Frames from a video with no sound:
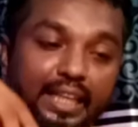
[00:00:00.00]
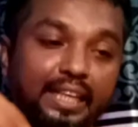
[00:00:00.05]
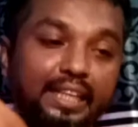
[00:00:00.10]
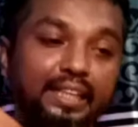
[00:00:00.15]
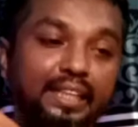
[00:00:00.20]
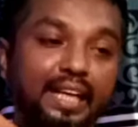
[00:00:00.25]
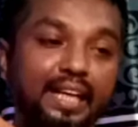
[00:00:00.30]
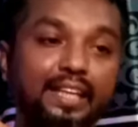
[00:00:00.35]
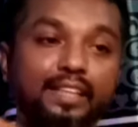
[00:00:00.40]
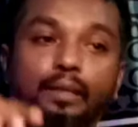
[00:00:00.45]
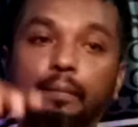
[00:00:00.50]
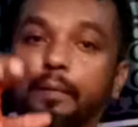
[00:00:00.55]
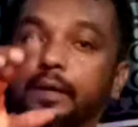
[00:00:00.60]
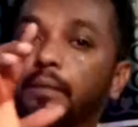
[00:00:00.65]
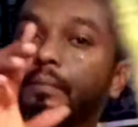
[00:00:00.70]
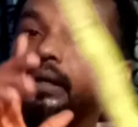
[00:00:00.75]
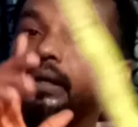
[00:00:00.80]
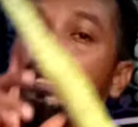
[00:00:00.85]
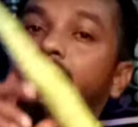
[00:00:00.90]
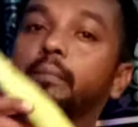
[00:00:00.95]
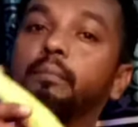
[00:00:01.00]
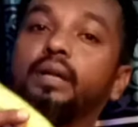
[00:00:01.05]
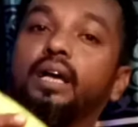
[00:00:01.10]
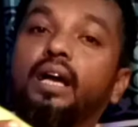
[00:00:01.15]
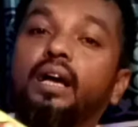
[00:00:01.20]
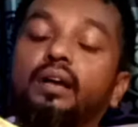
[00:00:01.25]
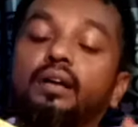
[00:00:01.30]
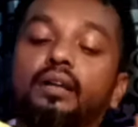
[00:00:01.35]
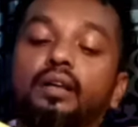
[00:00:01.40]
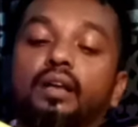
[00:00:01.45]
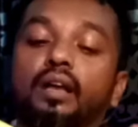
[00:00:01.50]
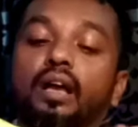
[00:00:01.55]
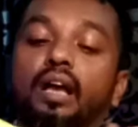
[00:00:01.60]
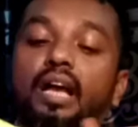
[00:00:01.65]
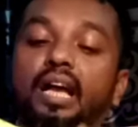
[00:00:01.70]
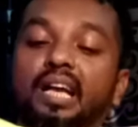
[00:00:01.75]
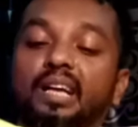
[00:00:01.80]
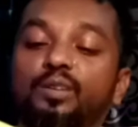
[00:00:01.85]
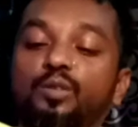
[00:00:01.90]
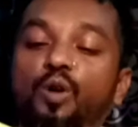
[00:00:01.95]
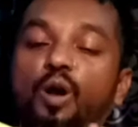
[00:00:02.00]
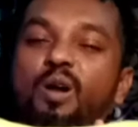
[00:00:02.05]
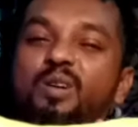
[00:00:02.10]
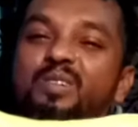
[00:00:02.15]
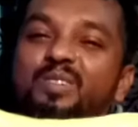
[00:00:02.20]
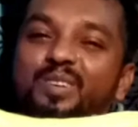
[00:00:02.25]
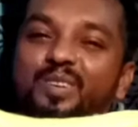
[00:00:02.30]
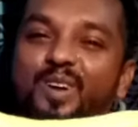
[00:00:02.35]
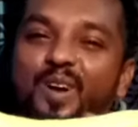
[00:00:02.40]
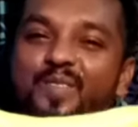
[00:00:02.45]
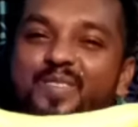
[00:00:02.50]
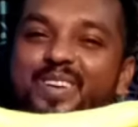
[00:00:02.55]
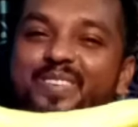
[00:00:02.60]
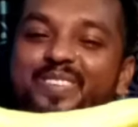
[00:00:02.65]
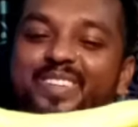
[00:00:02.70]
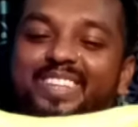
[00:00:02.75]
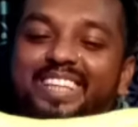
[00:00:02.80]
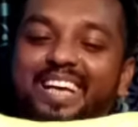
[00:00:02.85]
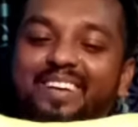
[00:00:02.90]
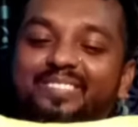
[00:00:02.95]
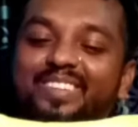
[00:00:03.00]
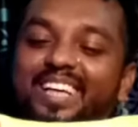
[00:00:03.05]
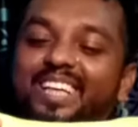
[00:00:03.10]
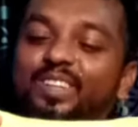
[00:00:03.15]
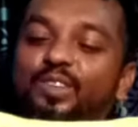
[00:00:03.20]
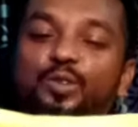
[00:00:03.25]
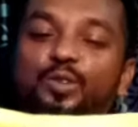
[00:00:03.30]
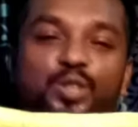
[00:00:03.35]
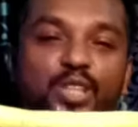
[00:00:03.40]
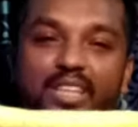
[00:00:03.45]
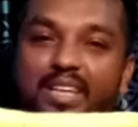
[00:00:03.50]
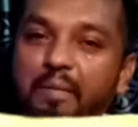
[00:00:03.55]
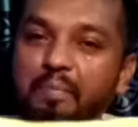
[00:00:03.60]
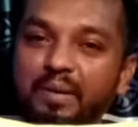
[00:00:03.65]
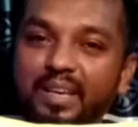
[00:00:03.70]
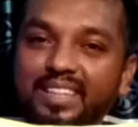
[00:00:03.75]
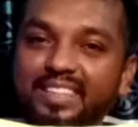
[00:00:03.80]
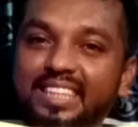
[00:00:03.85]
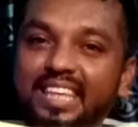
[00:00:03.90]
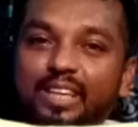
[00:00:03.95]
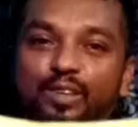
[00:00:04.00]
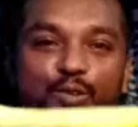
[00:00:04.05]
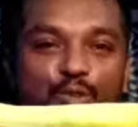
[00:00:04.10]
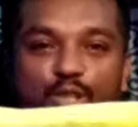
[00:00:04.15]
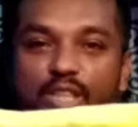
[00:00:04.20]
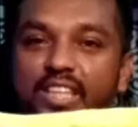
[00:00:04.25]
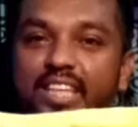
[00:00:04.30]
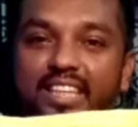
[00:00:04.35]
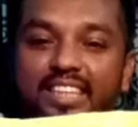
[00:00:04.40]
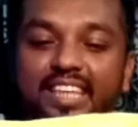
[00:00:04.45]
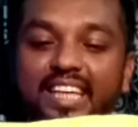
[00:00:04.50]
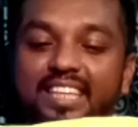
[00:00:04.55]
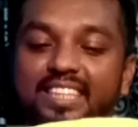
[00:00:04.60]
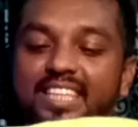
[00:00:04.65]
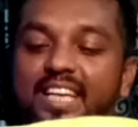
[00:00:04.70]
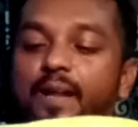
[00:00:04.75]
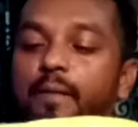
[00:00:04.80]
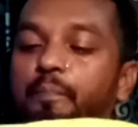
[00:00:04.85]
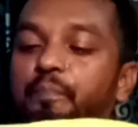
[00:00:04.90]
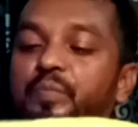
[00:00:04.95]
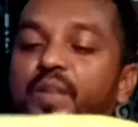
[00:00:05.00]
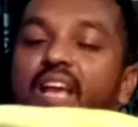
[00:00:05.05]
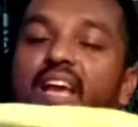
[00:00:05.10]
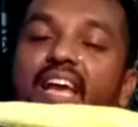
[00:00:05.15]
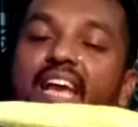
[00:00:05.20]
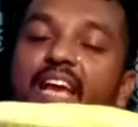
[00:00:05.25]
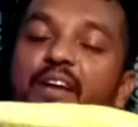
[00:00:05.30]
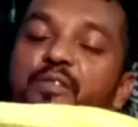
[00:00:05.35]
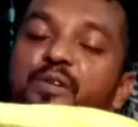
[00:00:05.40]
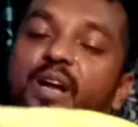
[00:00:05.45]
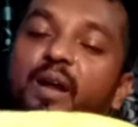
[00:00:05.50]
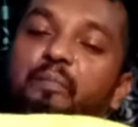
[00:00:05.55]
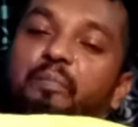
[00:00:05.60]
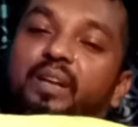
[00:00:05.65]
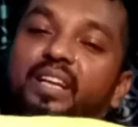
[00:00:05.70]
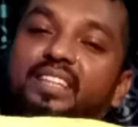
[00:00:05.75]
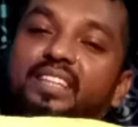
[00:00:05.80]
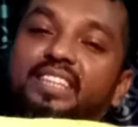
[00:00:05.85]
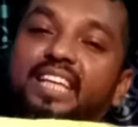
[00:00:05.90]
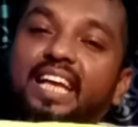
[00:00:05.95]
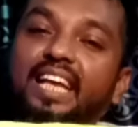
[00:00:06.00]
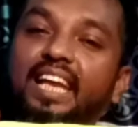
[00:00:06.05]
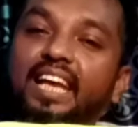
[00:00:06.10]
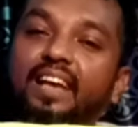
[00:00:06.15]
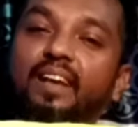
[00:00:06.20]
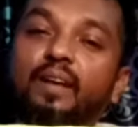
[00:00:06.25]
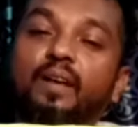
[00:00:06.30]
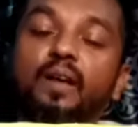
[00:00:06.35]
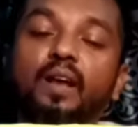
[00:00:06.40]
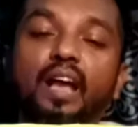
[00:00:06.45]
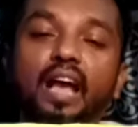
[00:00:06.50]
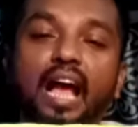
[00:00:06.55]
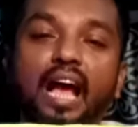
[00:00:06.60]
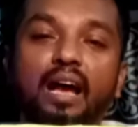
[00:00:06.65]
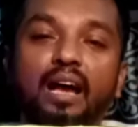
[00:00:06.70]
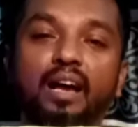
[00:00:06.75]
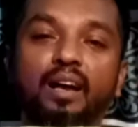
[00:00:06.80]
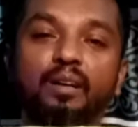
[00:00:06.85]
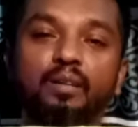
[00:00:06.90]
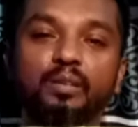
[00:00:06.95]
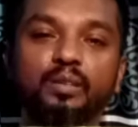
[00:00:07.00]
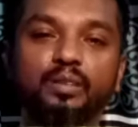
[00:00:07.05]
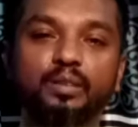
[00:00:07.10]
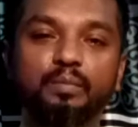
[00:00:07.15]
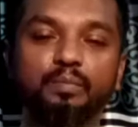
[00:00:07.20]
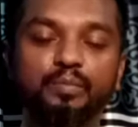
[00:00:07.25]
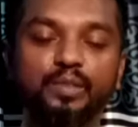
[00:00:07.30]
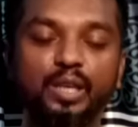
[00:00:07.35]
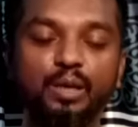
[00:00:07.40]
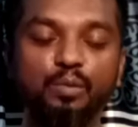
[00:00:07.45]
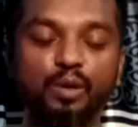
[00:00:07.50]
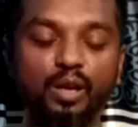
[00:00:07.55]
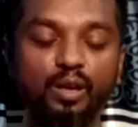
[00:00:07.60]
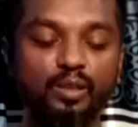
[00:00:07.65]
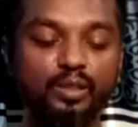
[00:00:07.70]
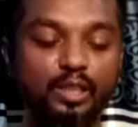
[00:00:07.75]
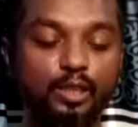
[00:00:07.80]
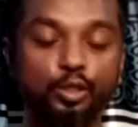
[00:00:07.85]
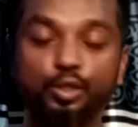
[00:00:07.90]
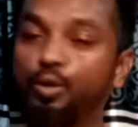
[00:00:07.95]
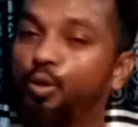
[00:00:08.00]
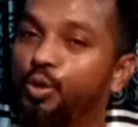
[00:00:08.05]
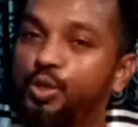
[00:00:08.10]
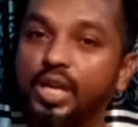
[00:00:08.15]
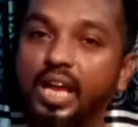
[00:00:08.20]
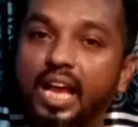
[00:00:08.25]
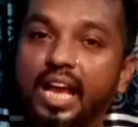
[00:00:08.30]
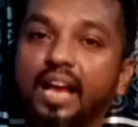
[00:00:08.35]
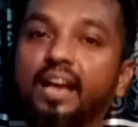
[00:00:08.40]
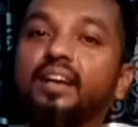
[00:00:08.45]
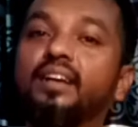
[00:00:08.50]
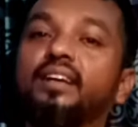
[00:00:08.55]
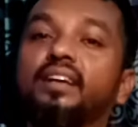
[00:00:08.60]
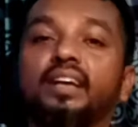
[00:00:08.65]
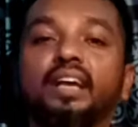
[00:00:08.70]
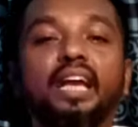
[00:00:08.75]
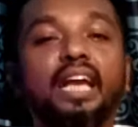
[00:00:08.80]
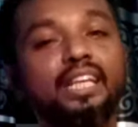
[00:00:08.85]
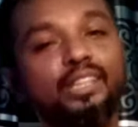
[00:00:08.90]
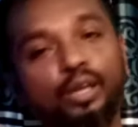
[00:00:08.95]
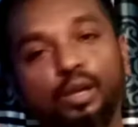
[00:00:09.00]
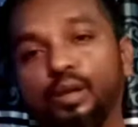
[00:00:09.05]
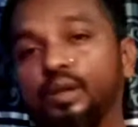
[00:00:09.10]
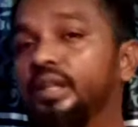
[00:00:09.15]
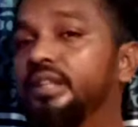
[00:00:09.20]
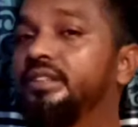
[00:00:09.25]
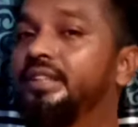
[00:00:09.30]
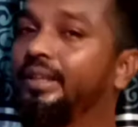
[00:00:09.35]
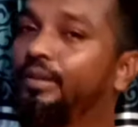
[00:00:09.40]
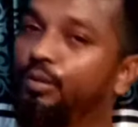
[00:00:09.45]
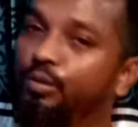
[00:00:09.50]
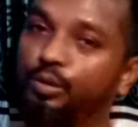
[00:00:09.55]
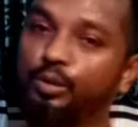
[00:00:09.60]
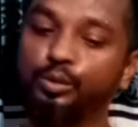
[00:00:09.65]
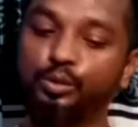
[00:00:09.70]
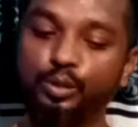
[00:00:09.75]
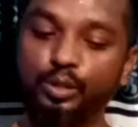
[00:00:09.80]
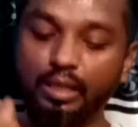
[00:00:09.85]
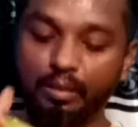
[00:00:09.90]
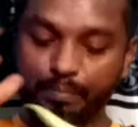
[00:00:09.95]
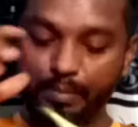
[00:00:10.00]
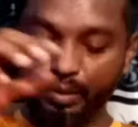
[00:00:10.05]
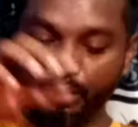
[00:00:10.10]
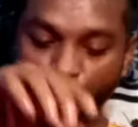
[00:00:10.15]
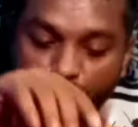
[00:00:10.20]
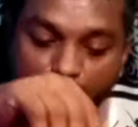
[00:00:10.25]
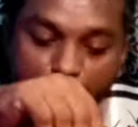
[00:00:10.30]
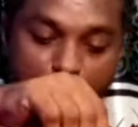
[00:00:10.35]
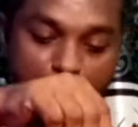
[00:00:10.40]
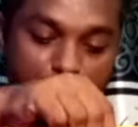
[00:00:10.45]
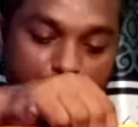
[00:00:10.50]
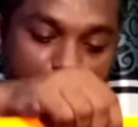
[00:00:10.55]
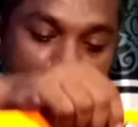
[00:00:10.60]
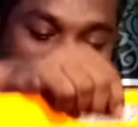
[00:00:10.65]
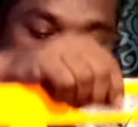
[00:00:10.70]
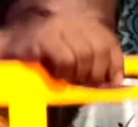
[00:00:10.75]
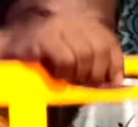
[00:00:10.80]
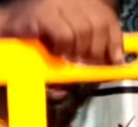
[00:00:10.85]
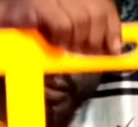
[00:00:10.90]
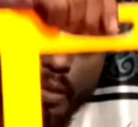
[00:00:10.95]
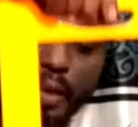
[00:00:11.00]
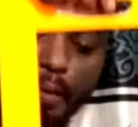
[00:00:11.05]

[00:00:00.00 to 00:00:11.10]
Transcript: কেটে দেখাতে পারবেন আমরা কমের মধ্যে আমরা এই কুশিটা পেয়েছি কুশিটা নিয়ে আসলাম এবং আপনারা চাইলে কি বলে এটা শসা এই ধরনের যে কোনো কিছু দিয়ে আপনারা করতে পারবেন প্রথমে